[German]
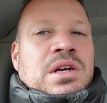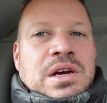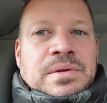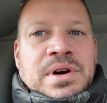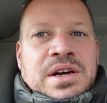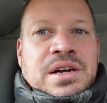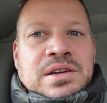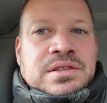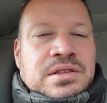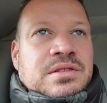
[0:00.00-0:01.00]
aber
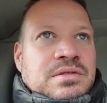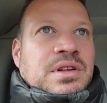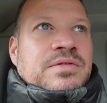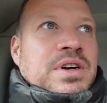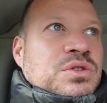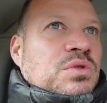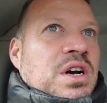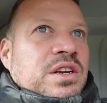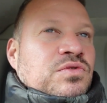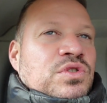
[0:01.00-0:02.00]
dann weißt du
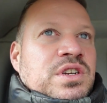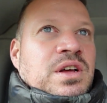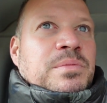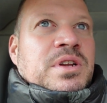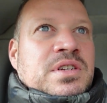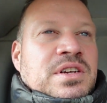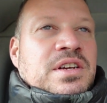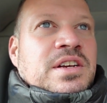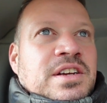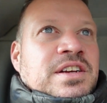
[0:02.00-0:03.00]
gar nicht, wohin damit.
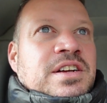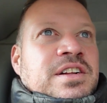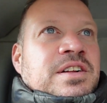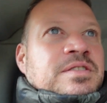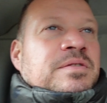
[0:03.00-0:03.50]
Bei dem